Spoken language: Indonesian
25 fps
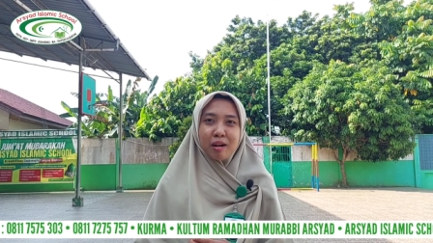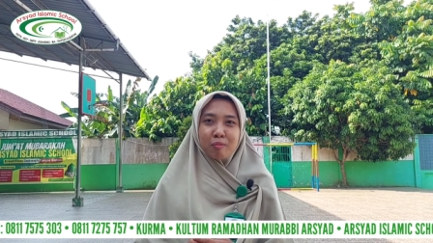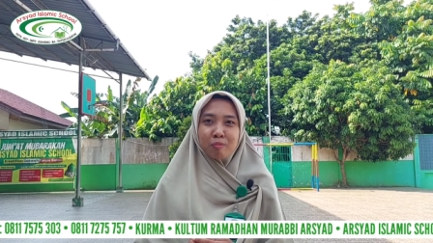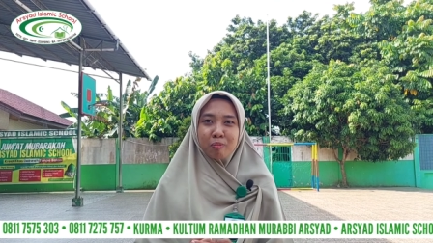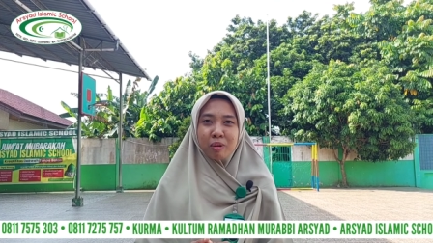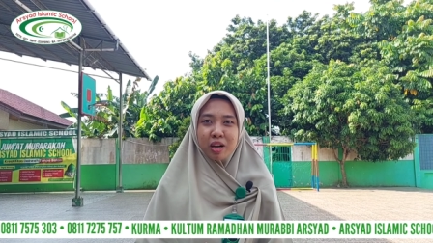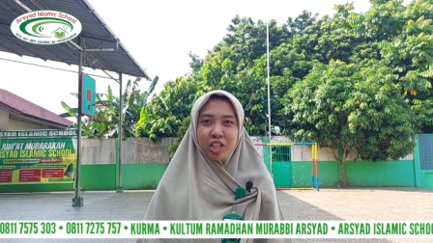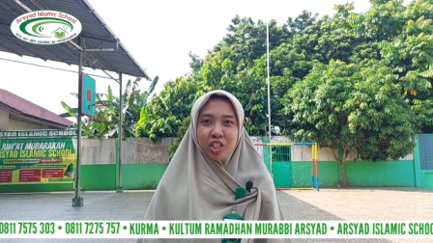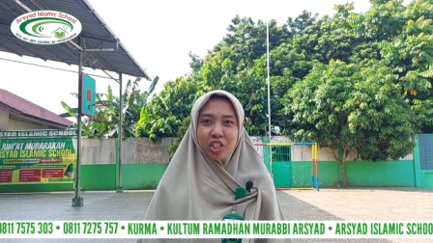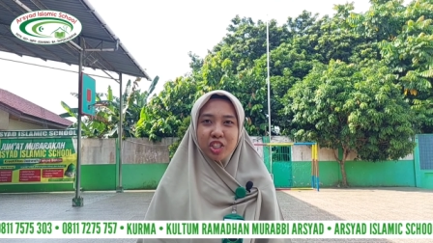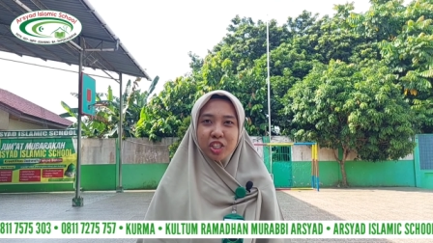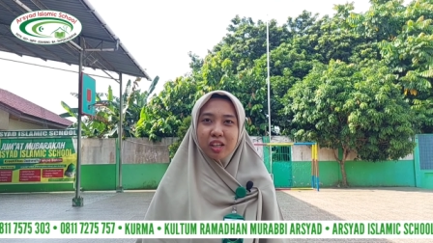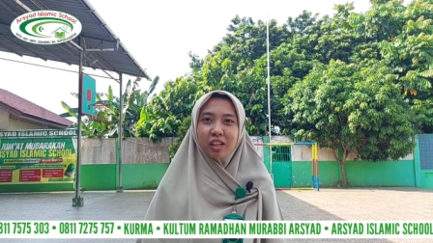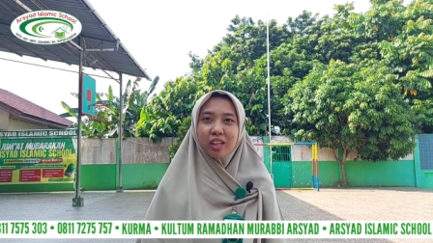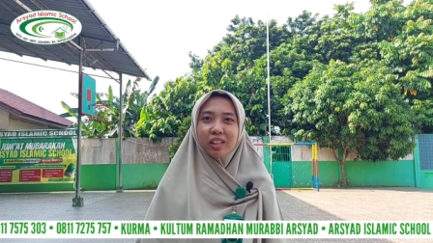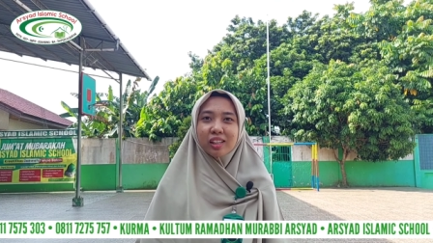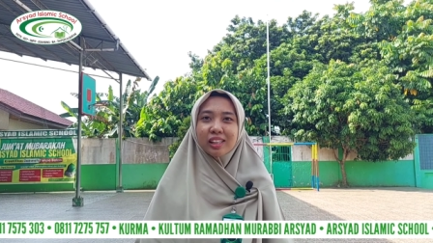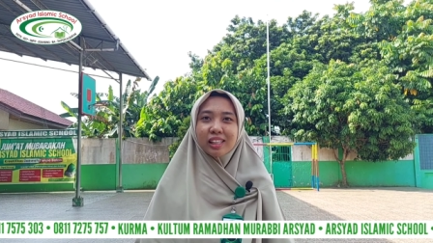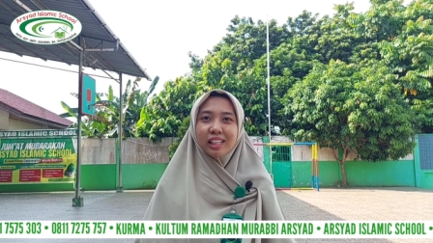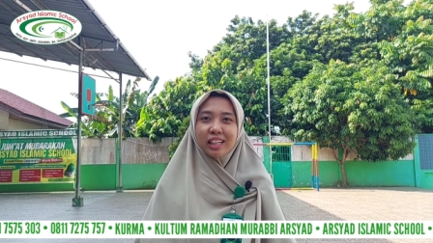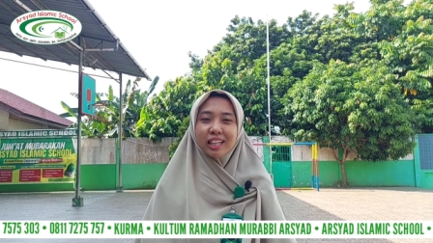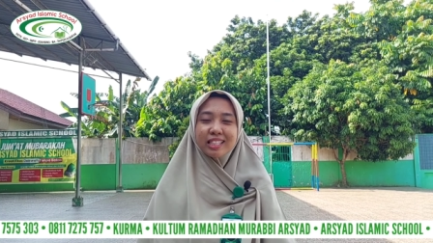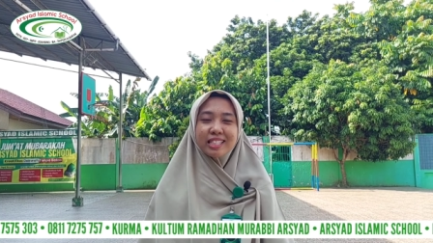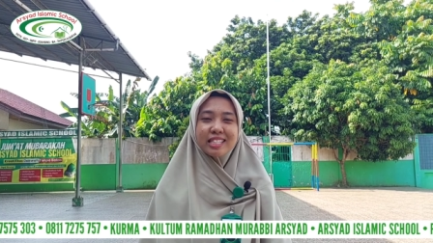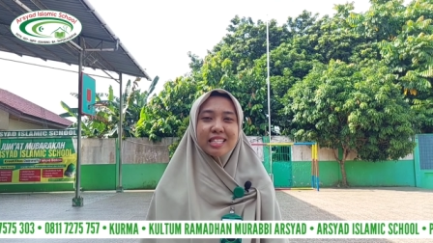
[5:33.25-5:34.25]
Masya
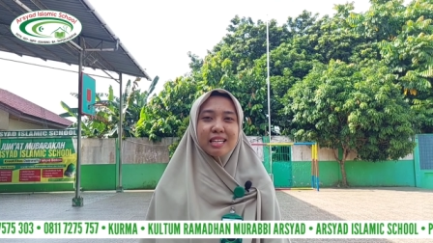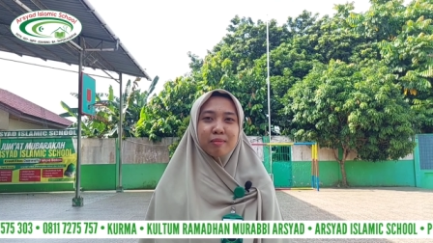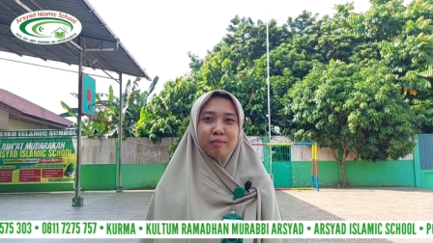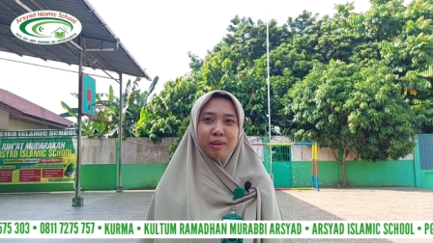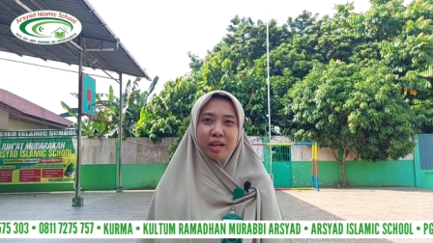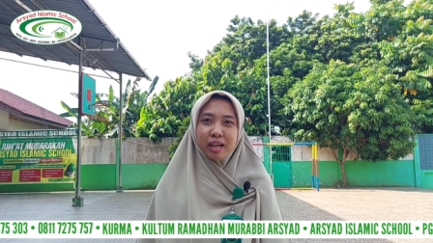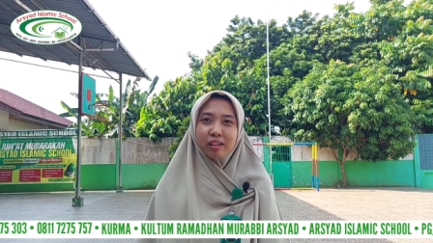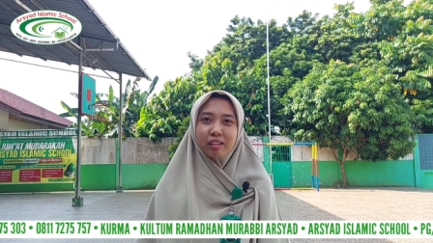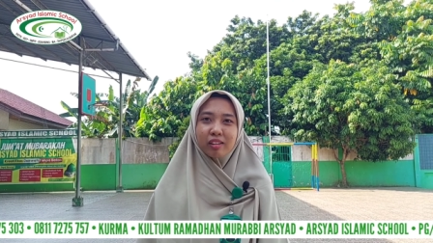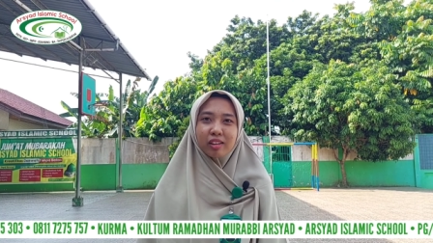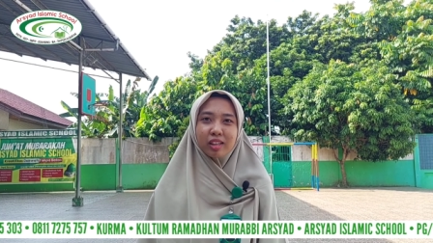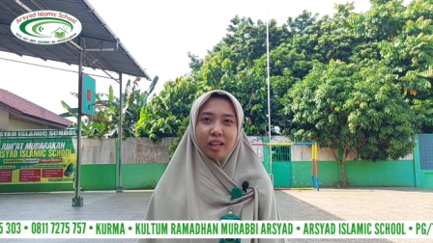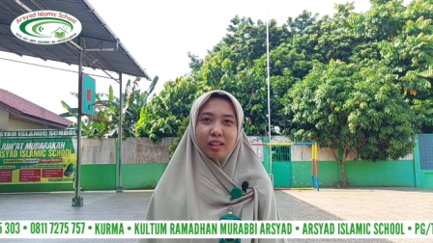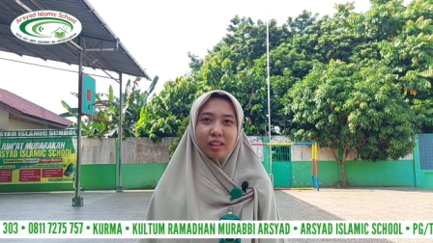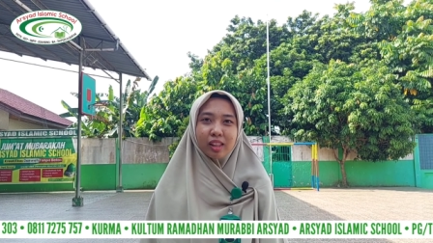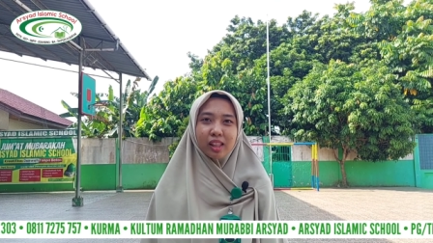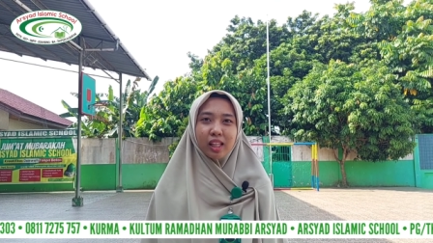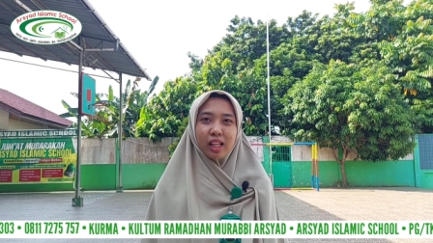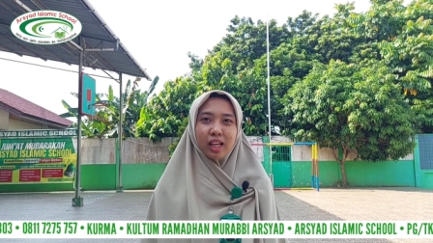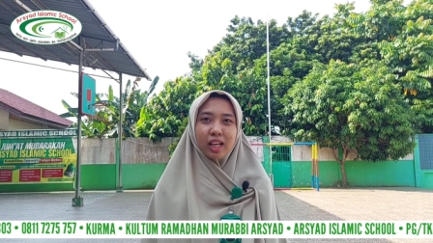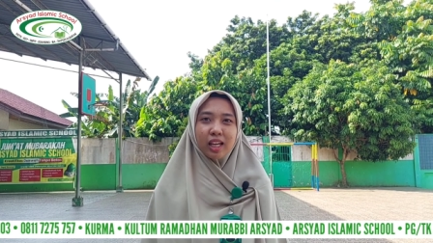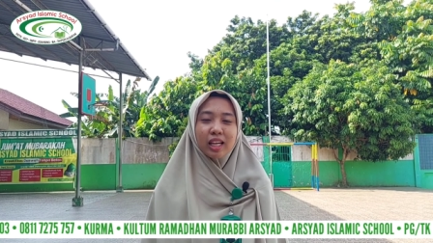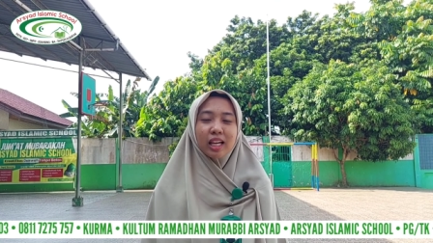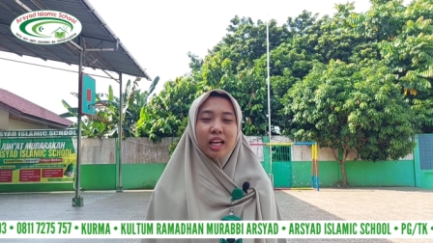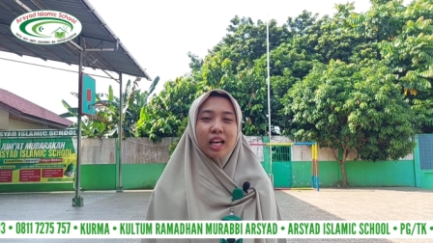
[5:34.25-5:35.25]
Allah,
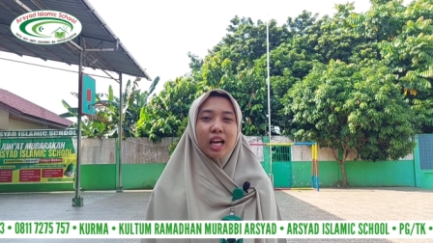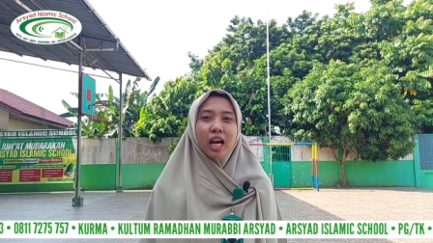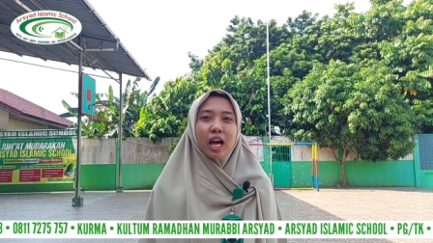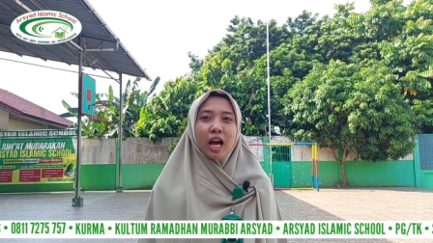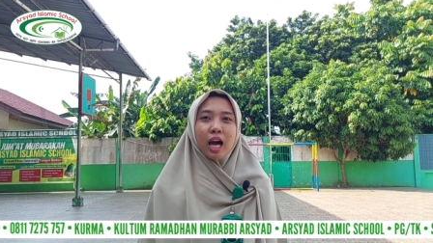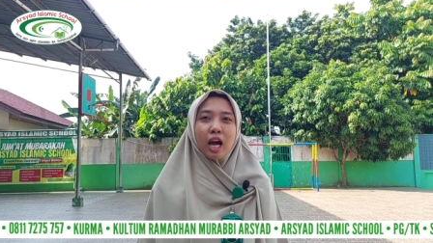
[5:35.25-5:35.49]
tabarakallah.